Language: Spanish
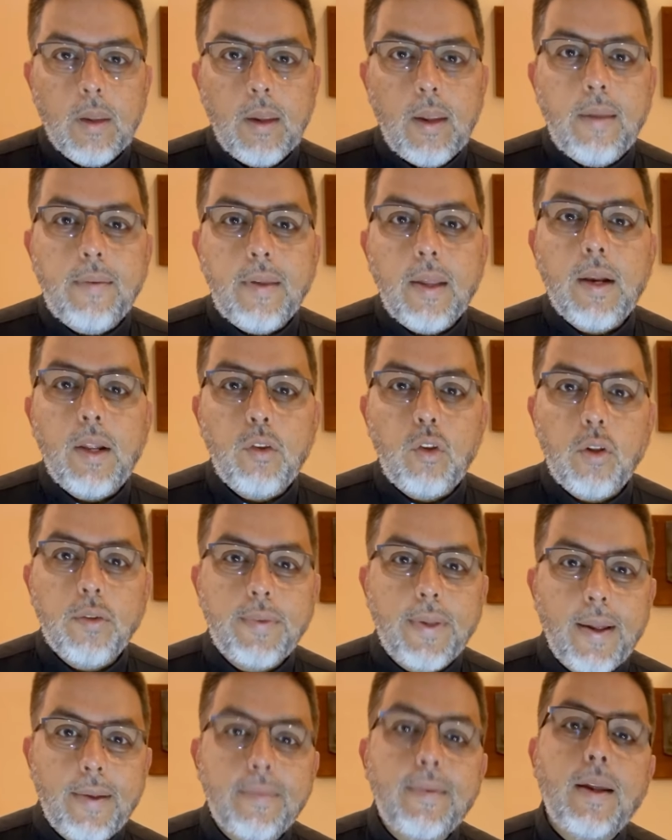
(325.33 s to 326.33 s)
Quisiera
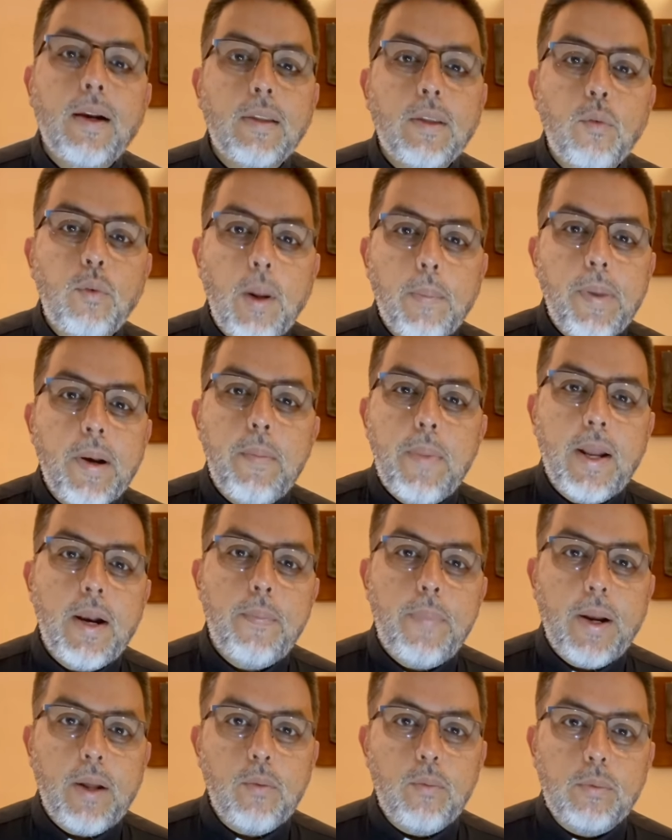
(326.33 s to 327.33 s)
entonces hacerte una primera
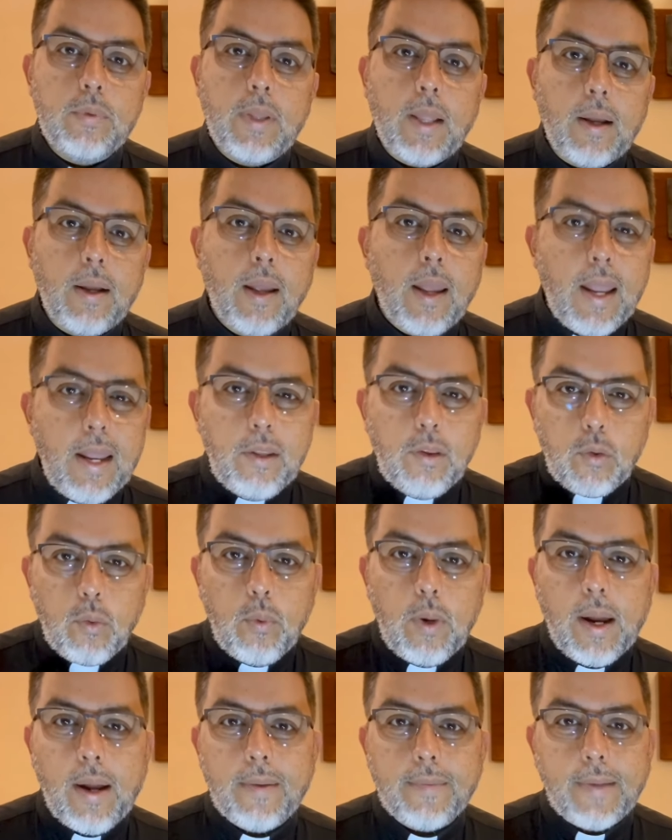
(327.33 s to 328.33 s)
pregunta. En
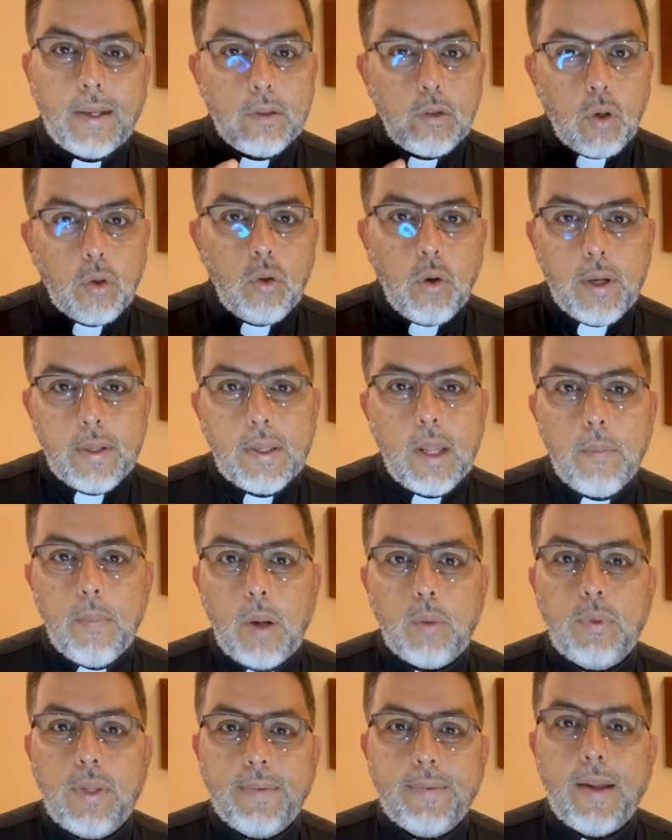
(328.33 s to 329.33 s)
tu casa, ¿todos están
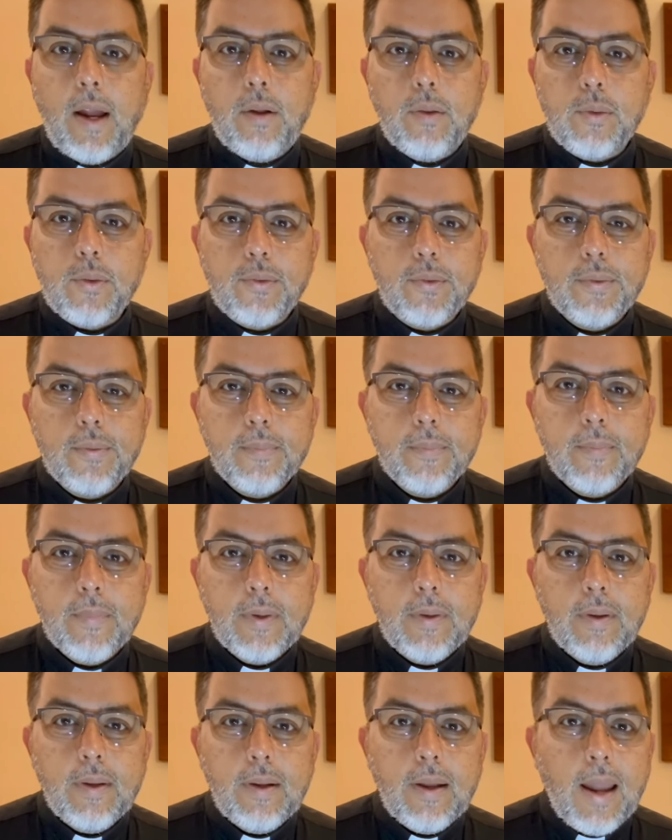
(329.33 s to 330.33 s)
bautizados?
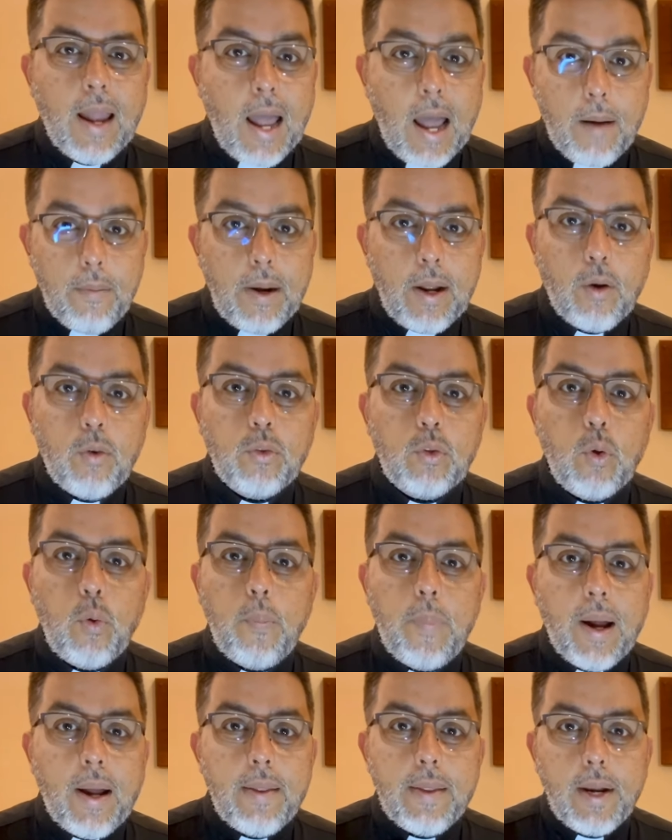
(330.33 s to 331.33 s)
Habla con tus
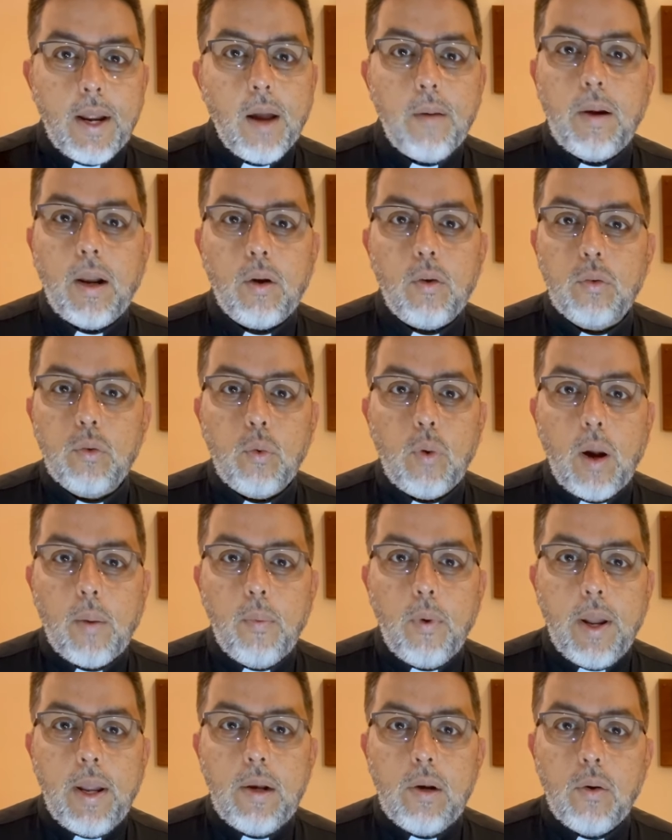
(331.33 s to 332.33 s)
padres, habla con tus
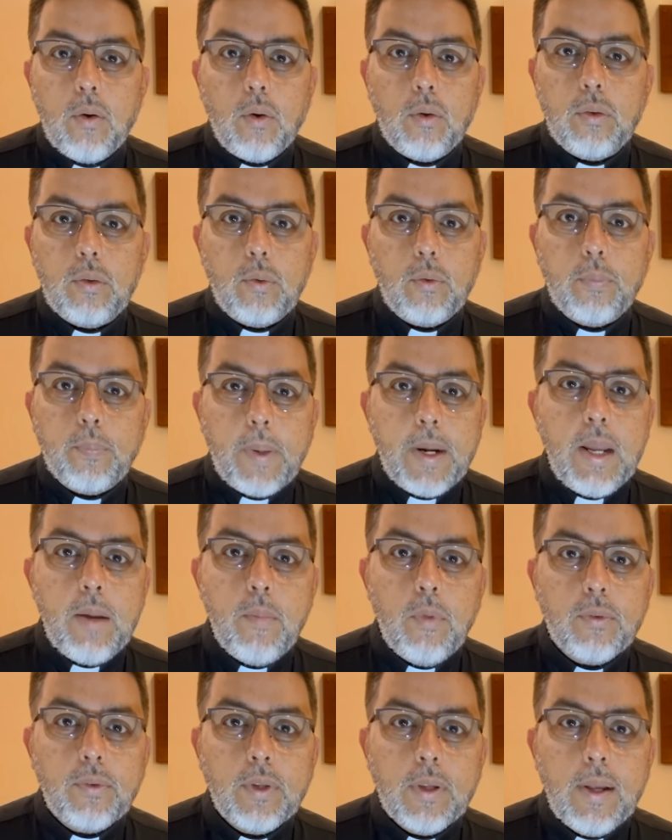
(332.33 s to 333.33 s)
abuelos, con tus
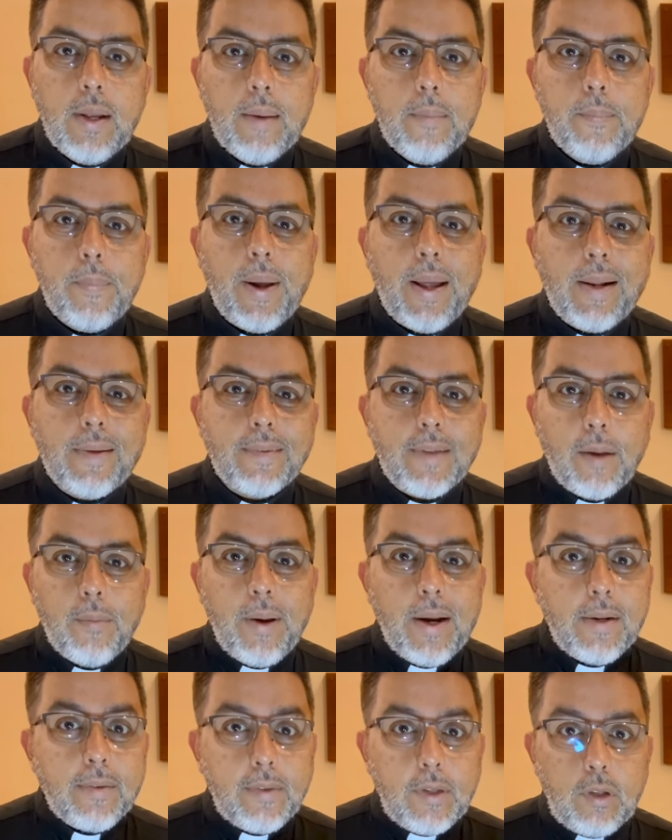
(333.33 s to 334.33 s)
primos, para
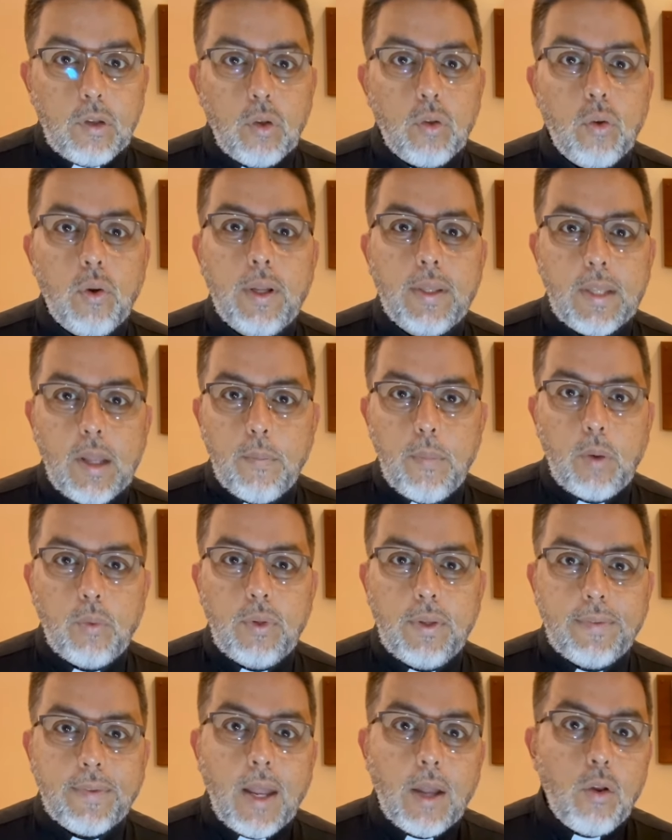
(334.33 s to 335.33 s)
saber si todos están
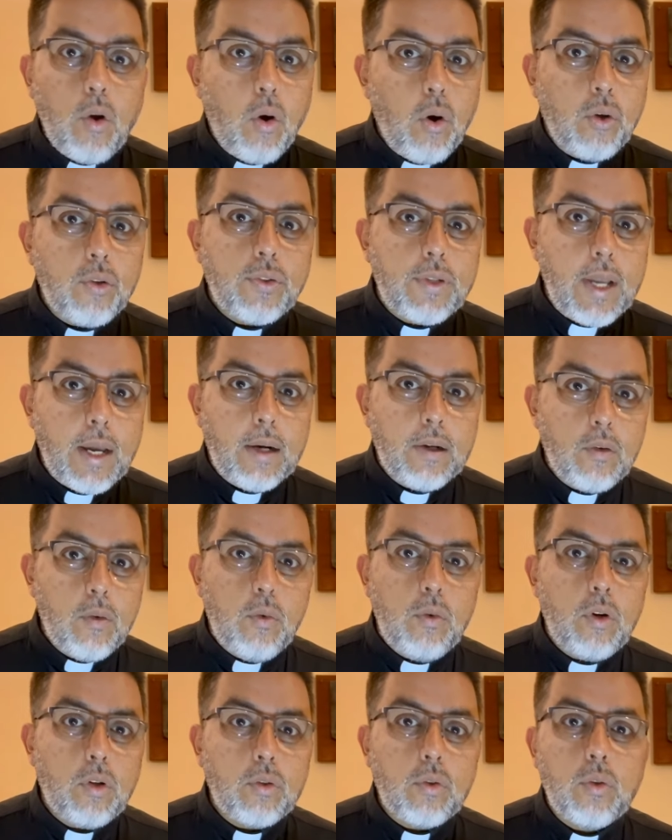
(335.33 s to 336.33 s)
bautizados o si
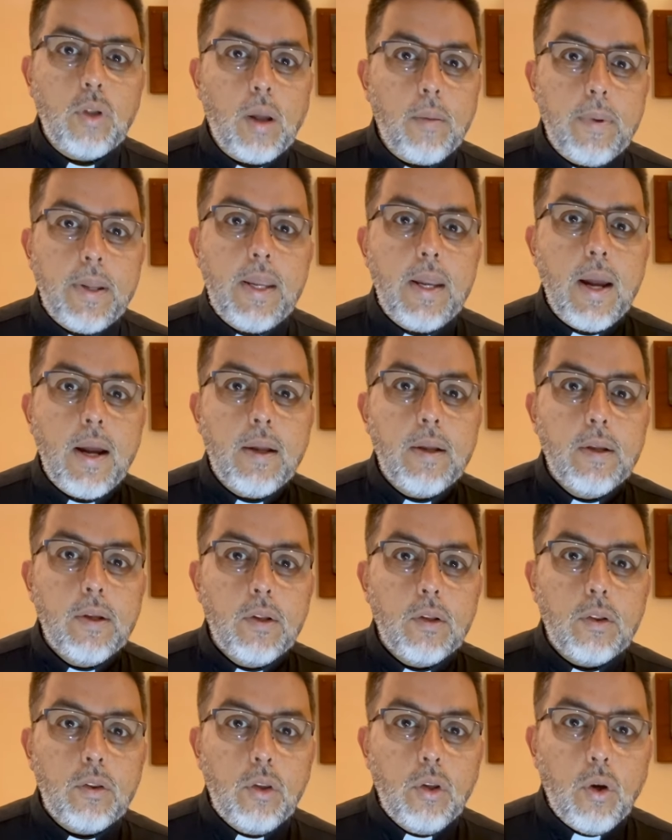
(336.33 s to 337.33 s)
alguno todavía
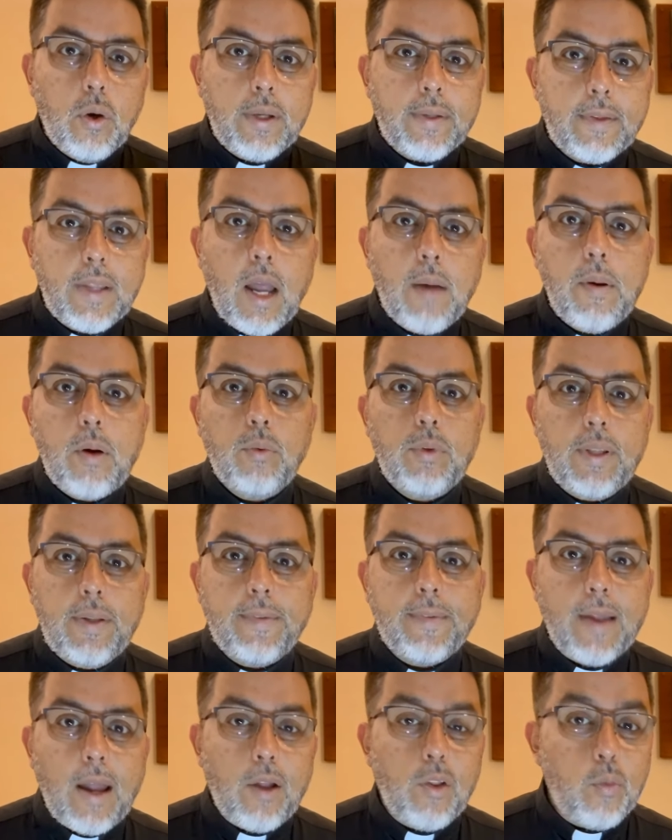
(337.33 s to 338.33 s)
no está
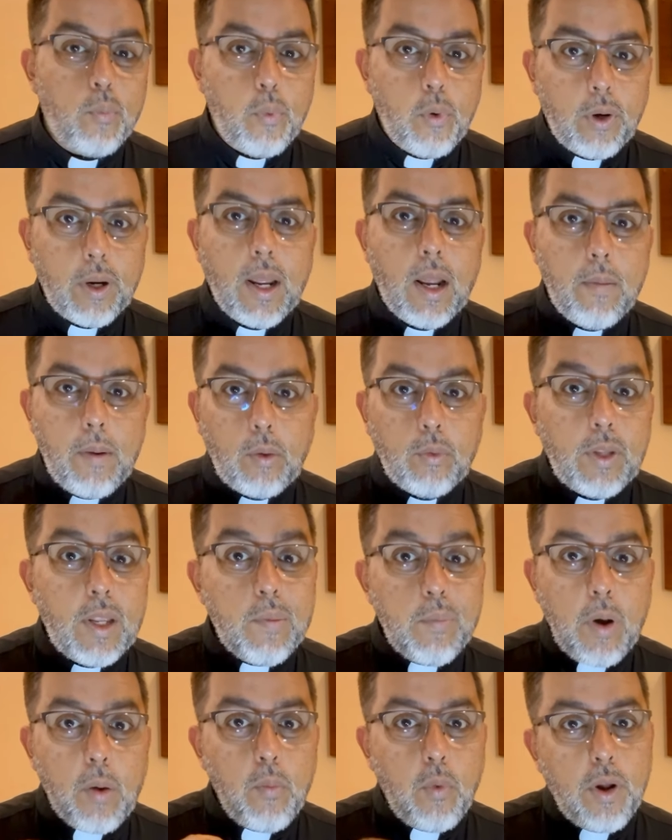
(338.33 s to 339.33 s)
bautizado, porque el
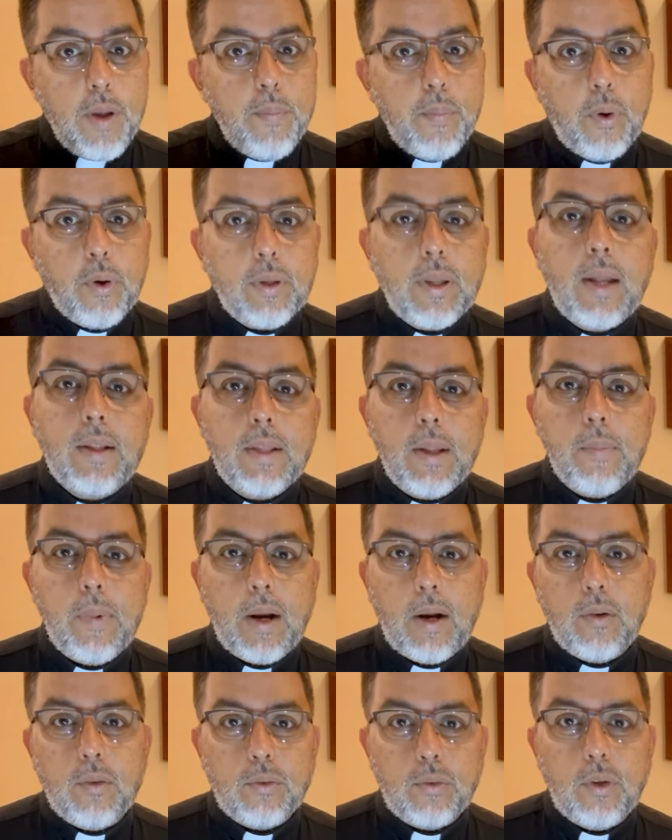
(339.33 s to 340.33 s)
bautismo es muy importante
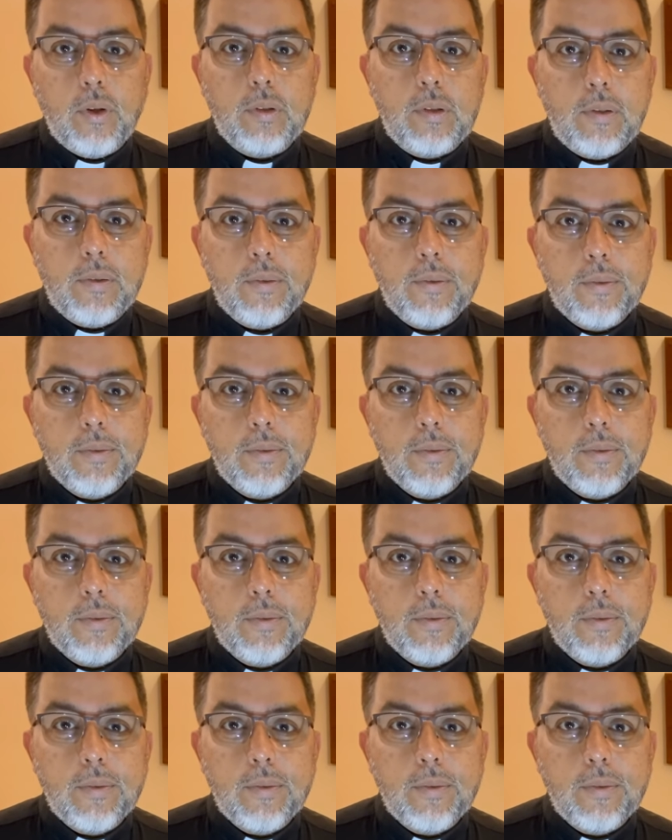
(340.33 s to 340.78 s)
para nosotros.